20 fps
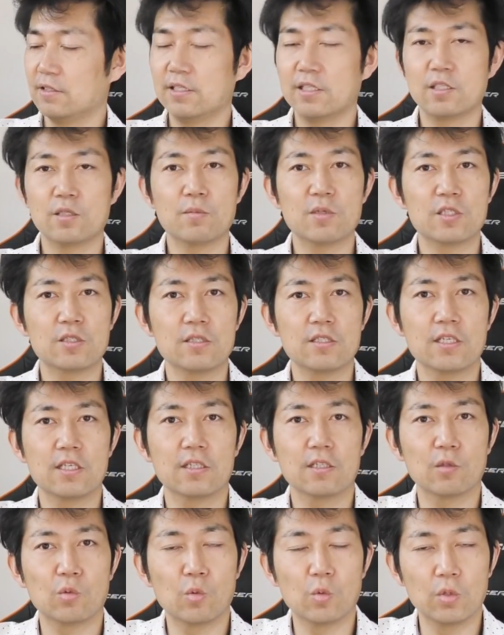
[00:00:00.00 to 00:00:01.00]
月末に
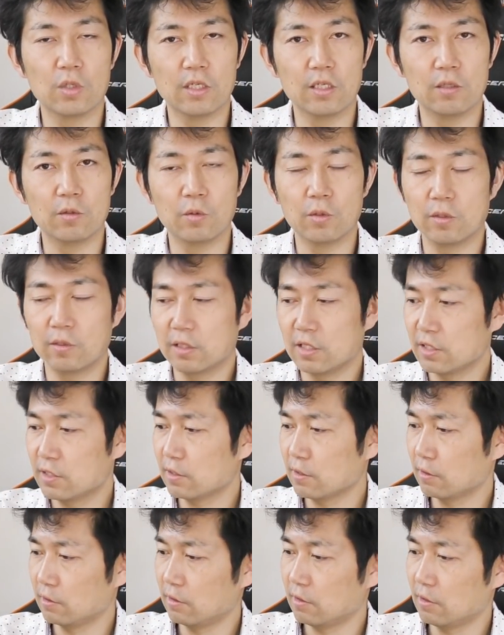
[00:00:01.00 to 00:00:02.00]
なったところでどれぐらい
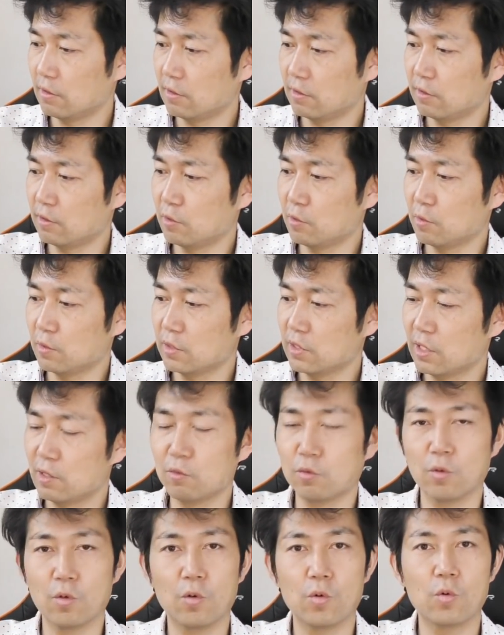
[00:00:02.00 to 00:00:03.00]
使ったかっていう最
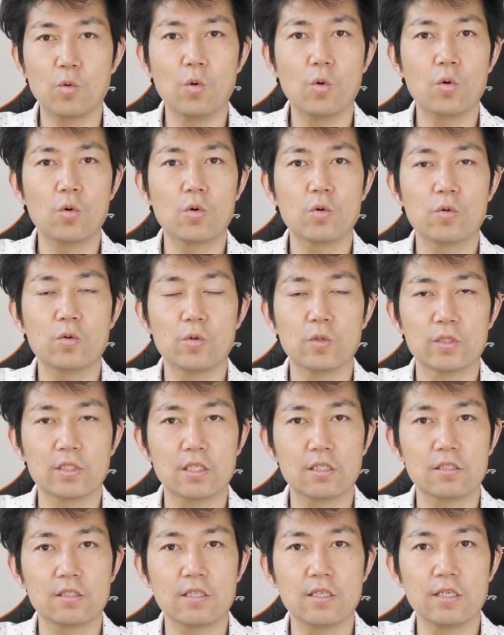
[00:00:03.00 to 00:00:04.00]
後のご報告を
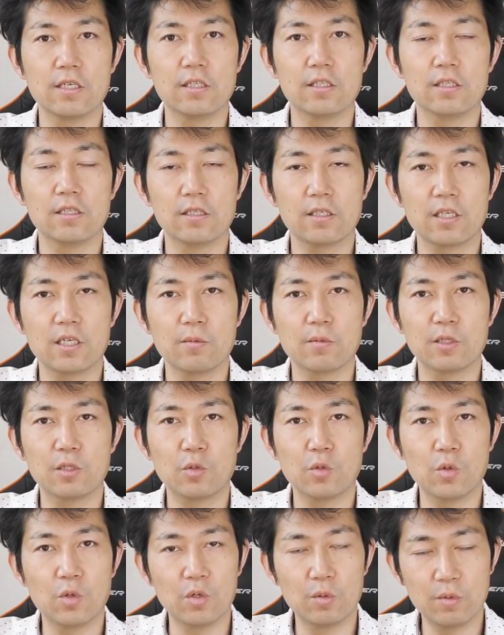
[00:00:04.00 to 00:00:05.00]
させていただければ
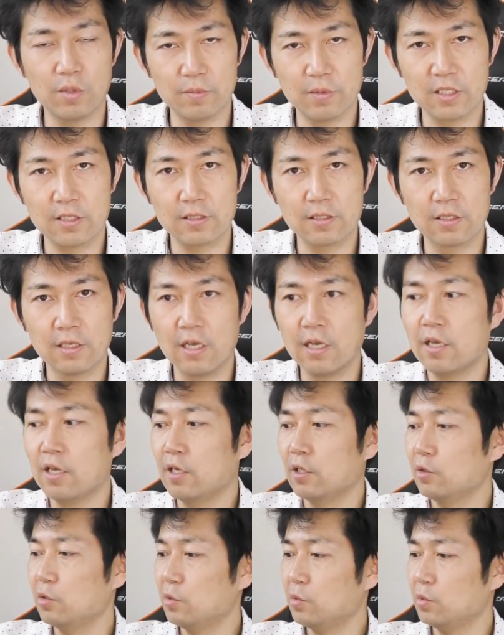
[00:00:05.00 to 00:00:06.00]
と思います。
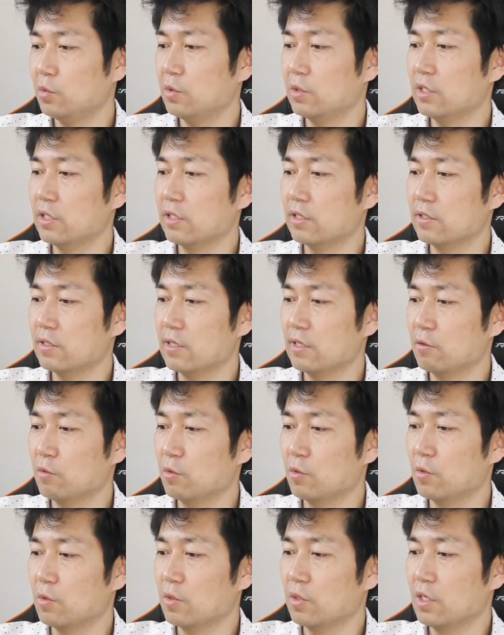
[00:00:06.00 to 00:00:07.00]
ということでですね、
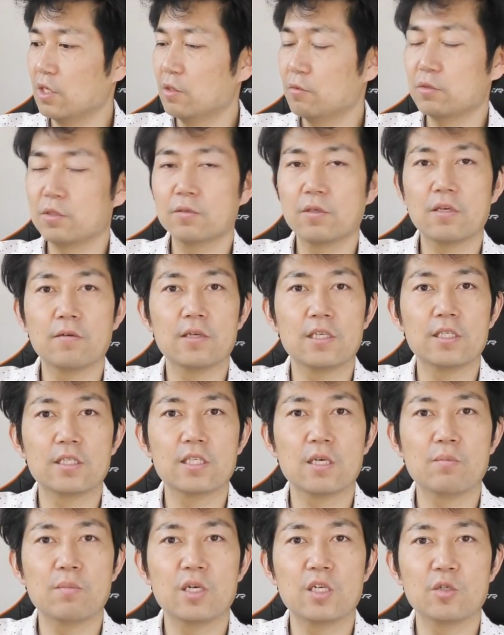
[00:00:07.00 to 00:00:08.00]
この富士
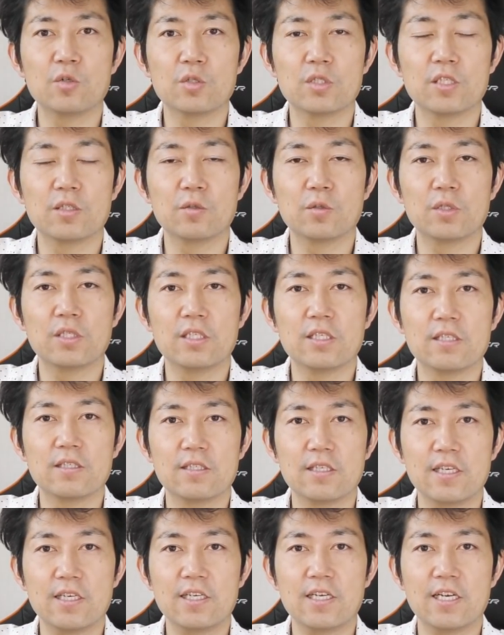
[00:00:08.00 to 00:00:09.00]
Wi-Fi304ZT で
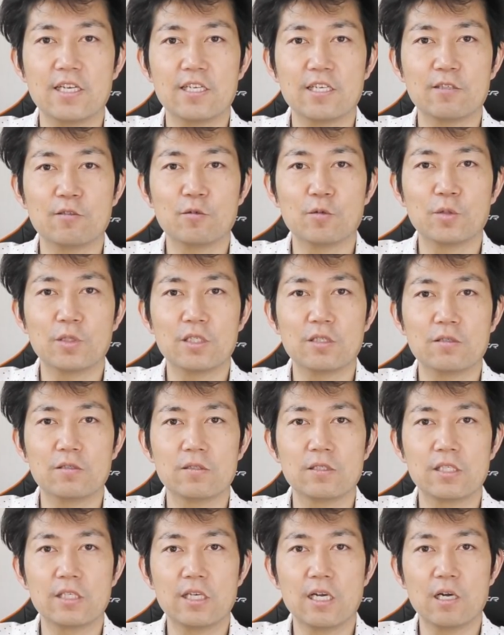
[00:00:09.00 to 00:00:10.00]
すね、解約の手
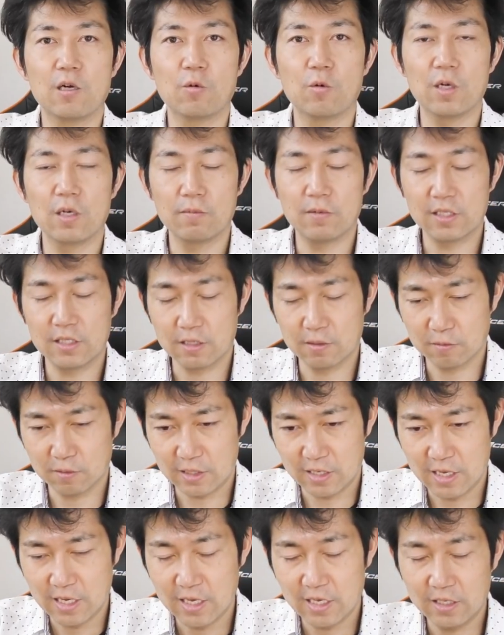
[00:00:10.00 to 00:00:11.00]
続きが終わりましたの
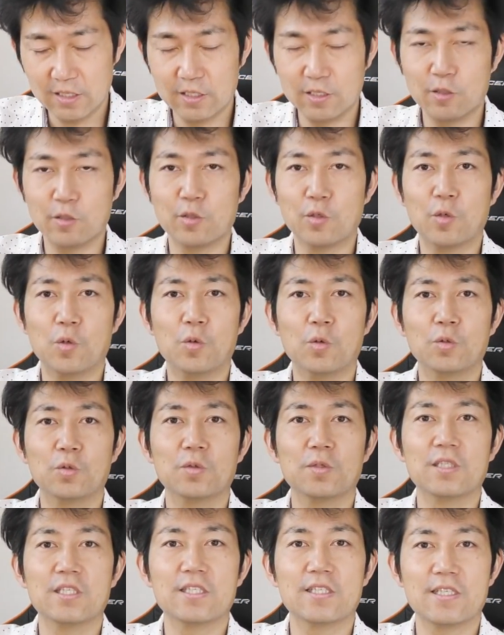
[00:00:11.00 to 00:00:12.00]
で、いよいよ本
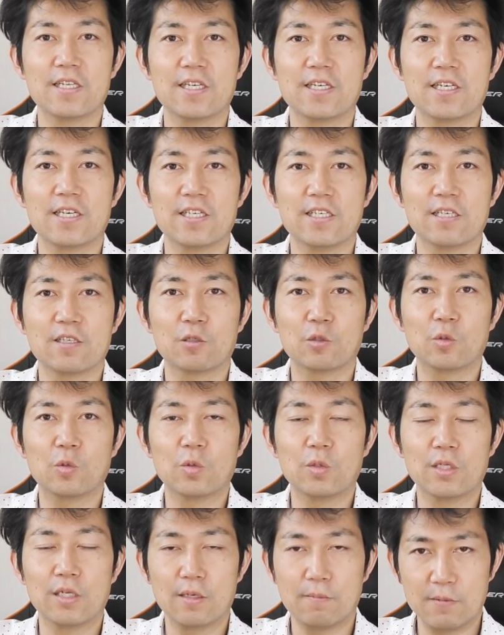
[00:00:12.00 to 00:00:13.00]
当にですね、解約
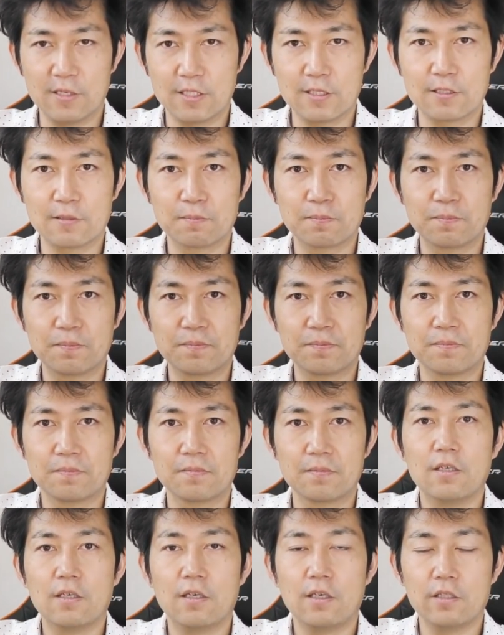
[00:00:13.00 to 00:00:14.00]
となります。
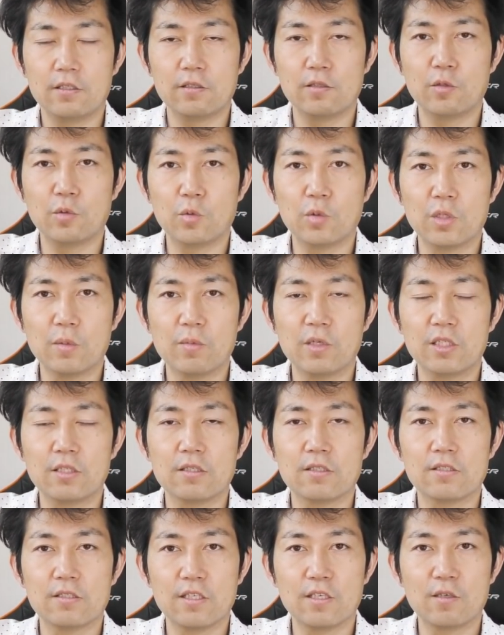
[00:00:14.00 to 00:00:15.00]
はい。ということで、またです